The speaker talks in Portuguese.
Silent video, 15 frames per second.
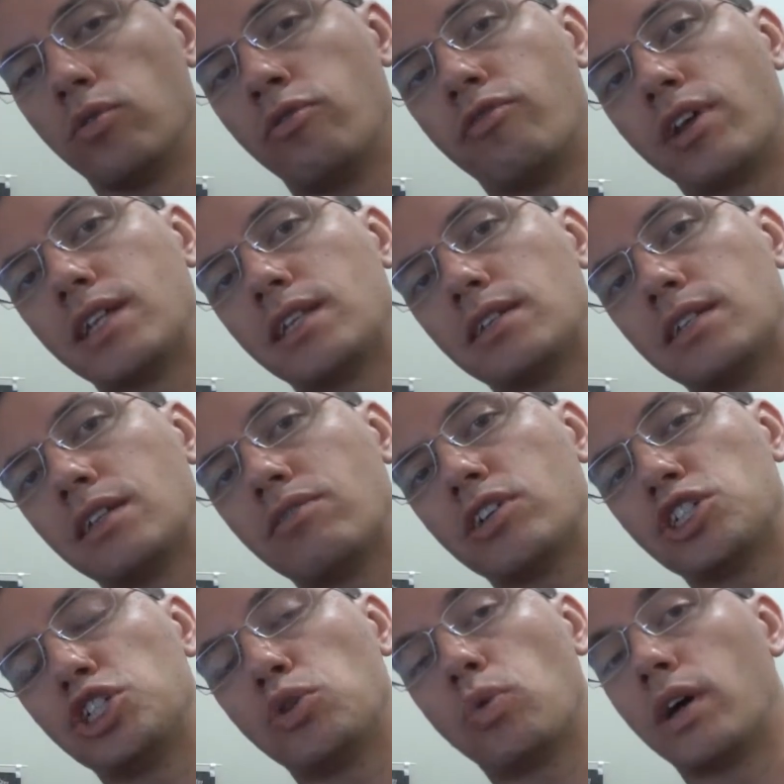freta assim na
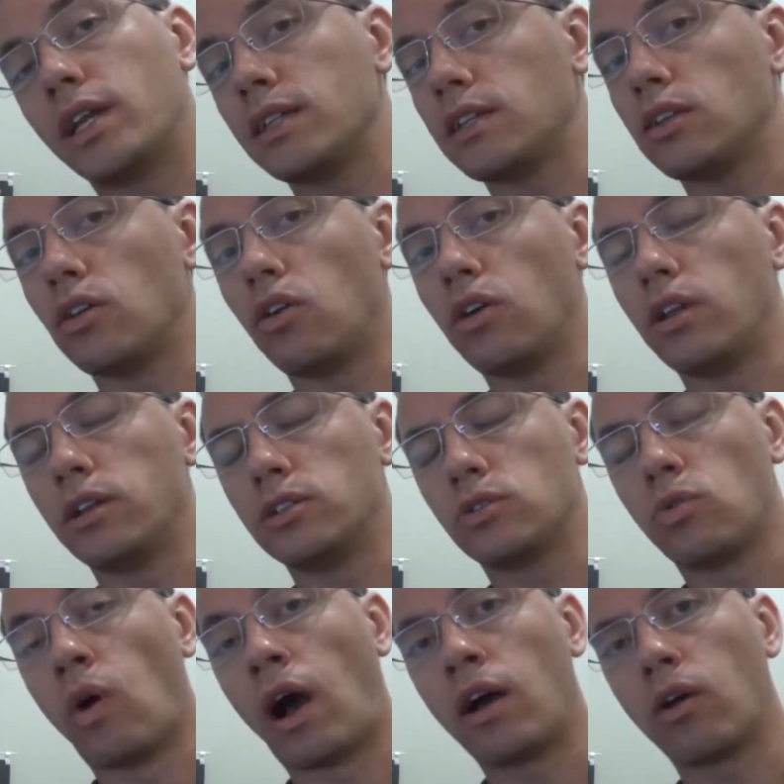faixa de 40 dólares,
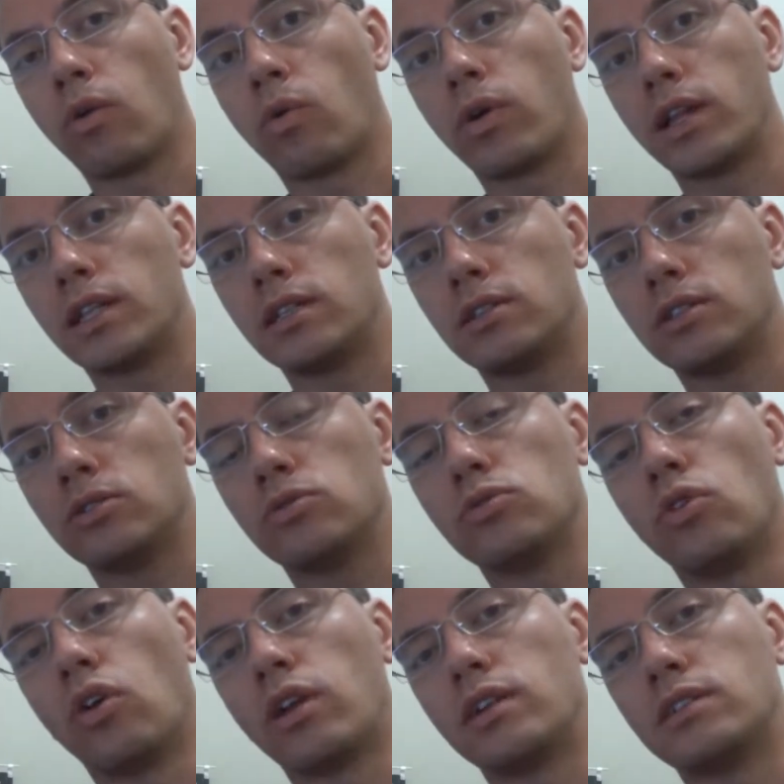45
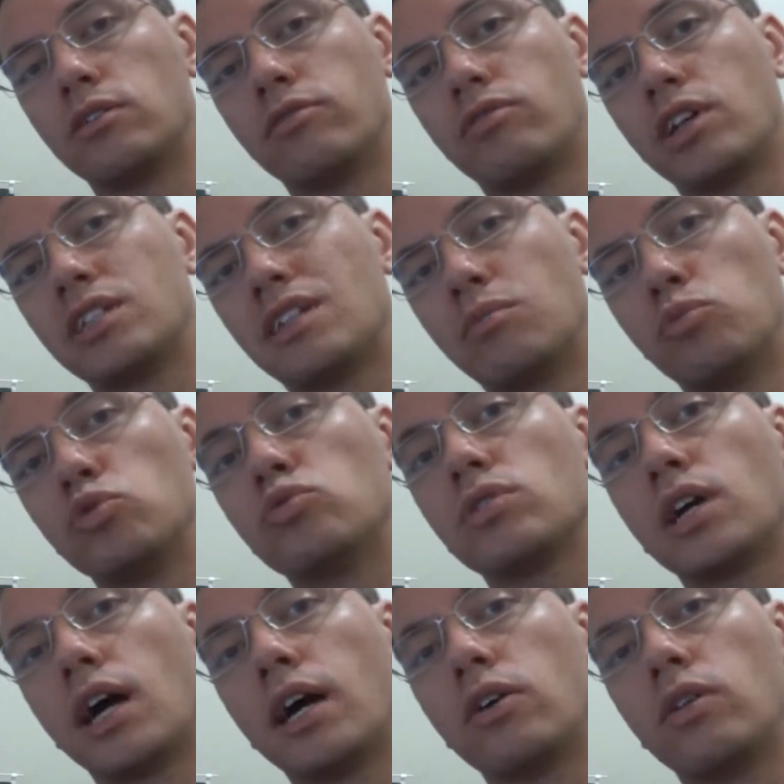dólares, então o frete está muito
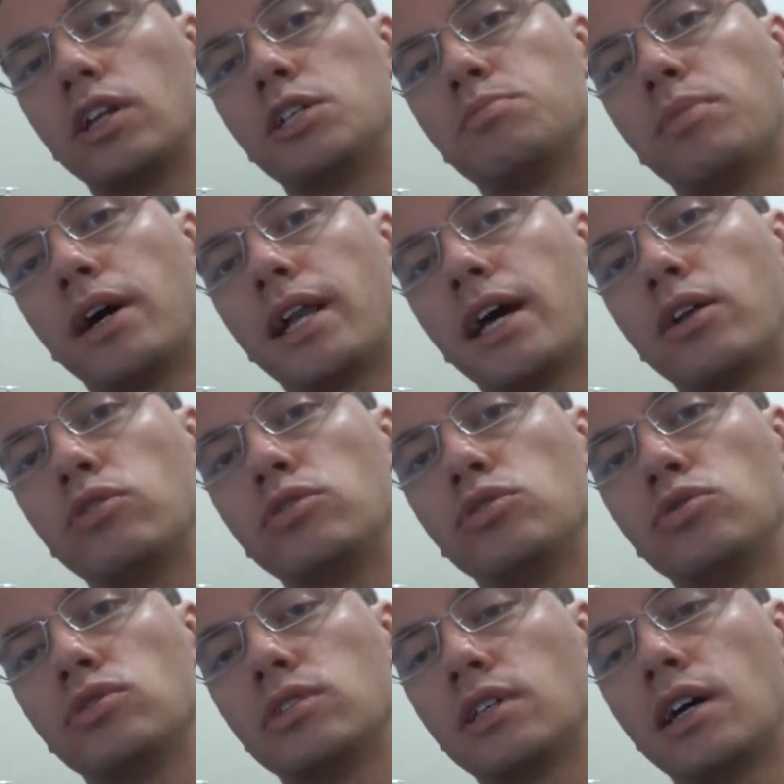caro, eles pararam de
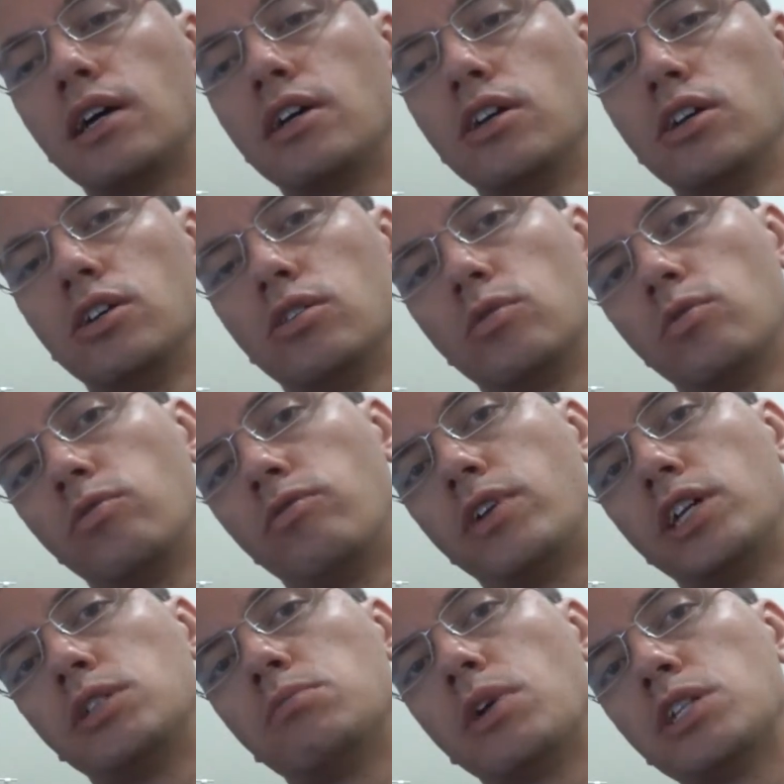usar o
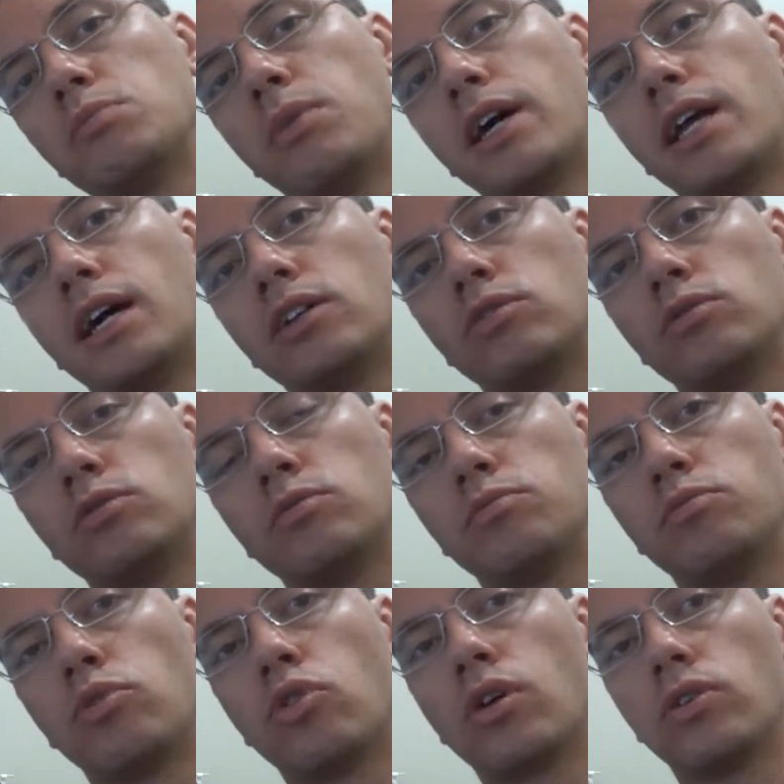frete mais barato
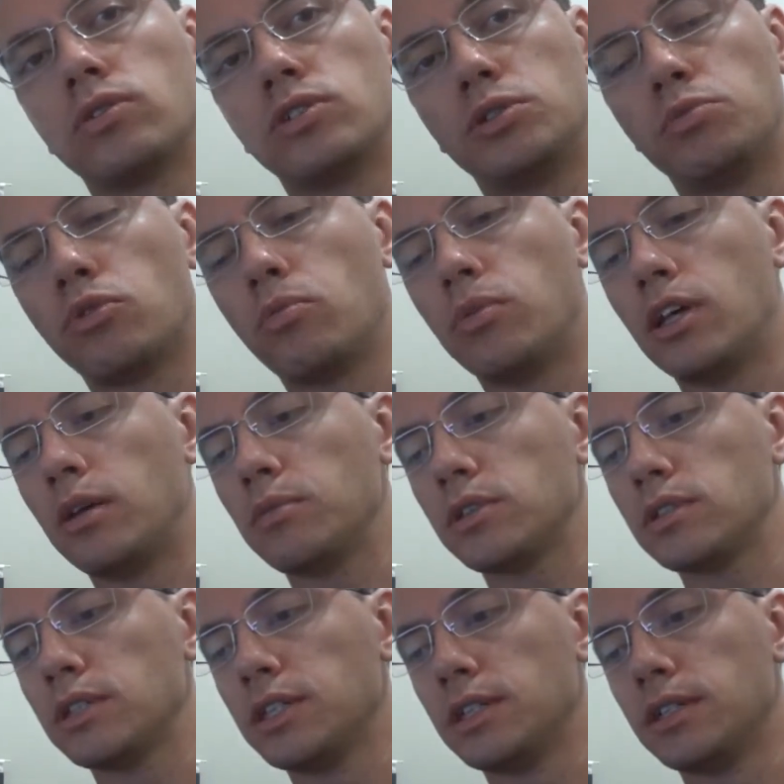por causa de
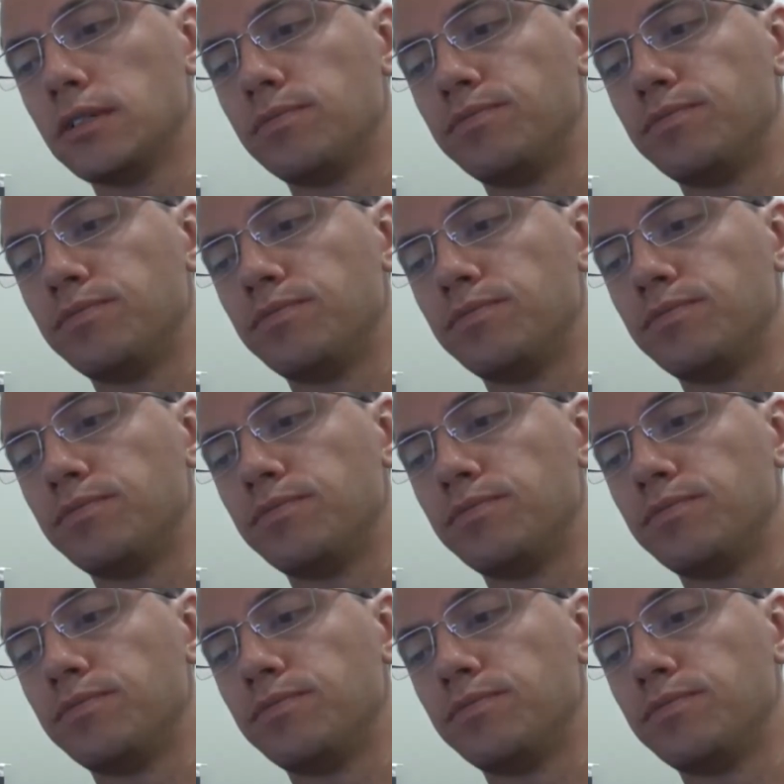problemas.